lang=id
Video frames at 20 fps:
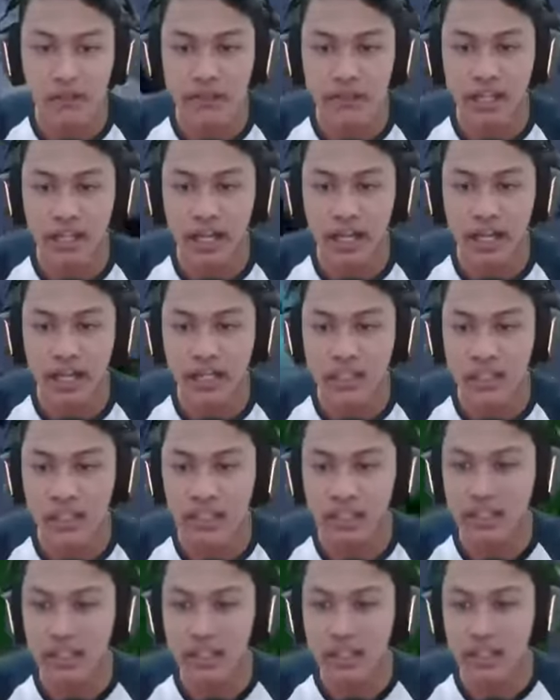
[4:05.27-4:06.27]
cari
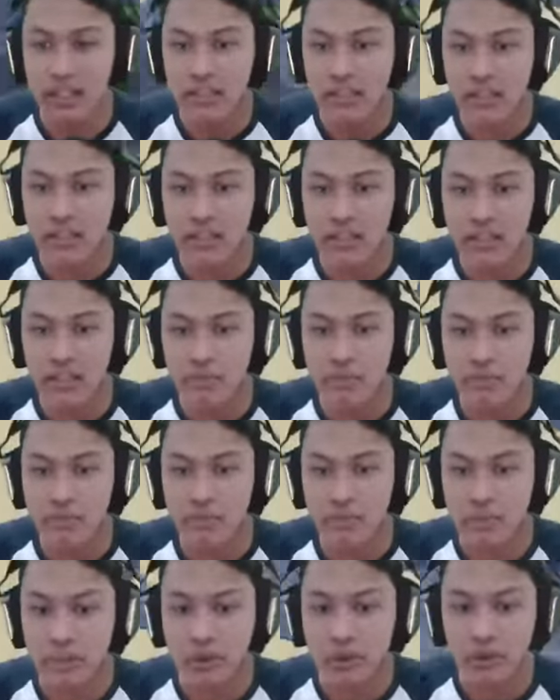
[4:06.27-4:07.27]

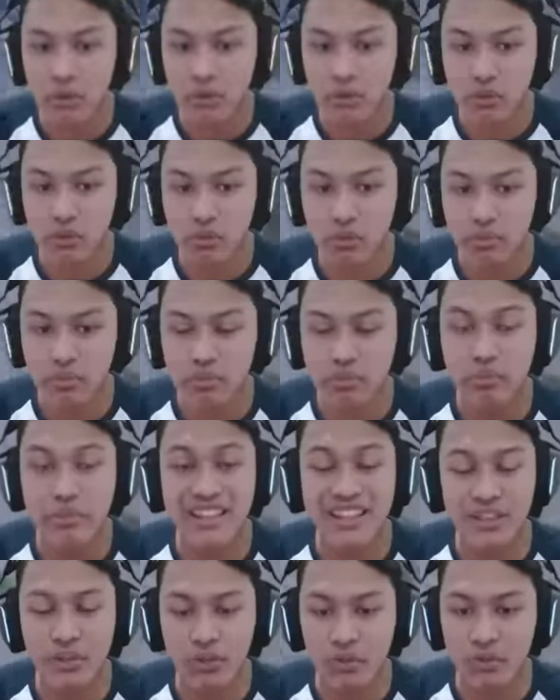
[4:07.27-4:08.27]
pintu
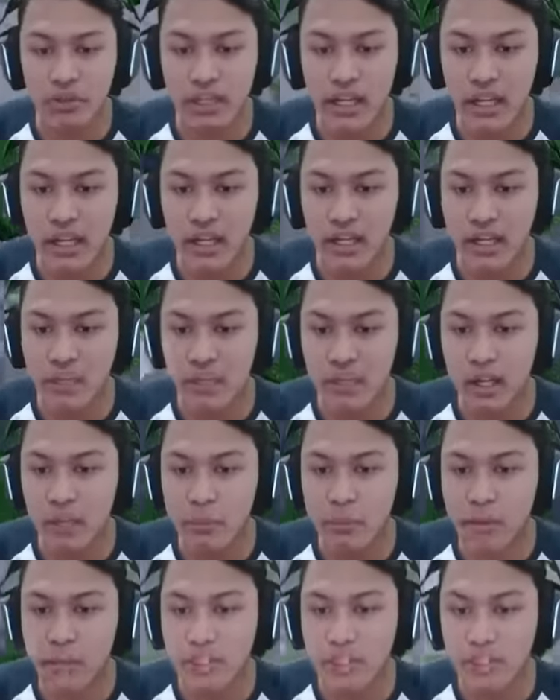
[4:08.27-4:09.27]
pintu yang
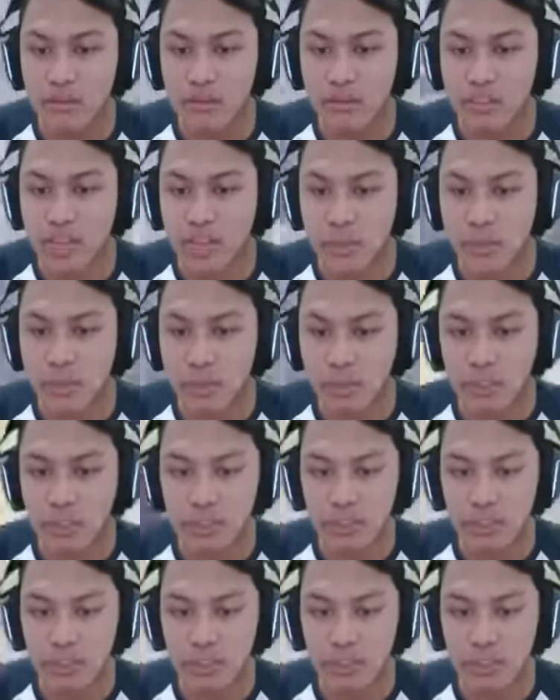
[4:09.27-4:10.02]
lambangnya itu Sharkman.